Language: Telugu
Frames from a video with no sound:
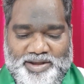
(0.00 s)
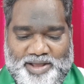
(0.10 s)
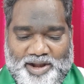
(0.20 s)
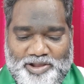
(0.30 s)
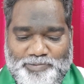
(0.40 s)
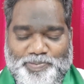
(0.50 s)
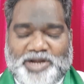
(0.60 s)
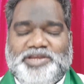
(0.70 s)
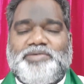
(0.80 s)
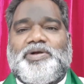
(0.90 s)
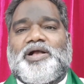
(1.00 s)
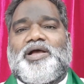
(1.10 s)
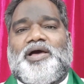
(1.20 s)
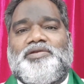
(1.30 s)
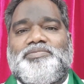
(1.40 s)
నాలుగు
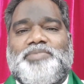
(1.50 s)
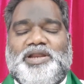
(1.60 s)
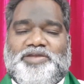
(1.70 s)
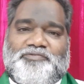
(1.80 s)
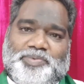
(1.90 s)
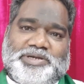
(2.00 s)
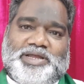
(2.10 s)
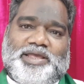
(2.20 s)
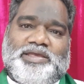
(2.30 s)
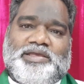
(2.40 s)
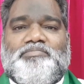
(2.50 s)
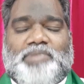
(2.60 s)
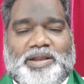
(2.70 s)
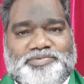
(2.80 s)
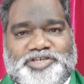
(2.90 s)
పాఠ్యభాగాలు మనకి ఇవ్వబడ్డాయి
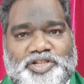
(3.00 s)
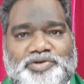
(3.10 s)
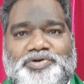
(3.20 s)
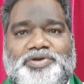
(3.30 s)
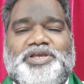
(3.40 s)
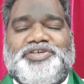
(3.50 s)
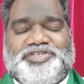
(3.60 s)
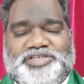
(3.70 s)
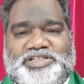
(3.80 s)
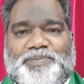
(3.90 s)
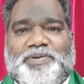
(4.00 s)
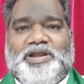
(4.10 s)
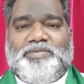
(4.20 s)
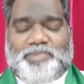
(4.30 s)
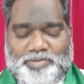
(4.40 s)
మనం చదువుకొని
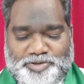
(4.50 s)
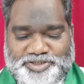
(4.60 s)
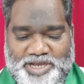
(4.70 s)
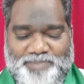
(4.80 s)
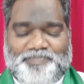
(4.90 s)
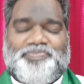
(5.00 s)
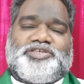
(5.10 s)
సిద్ధపడి మనం వచ్చాం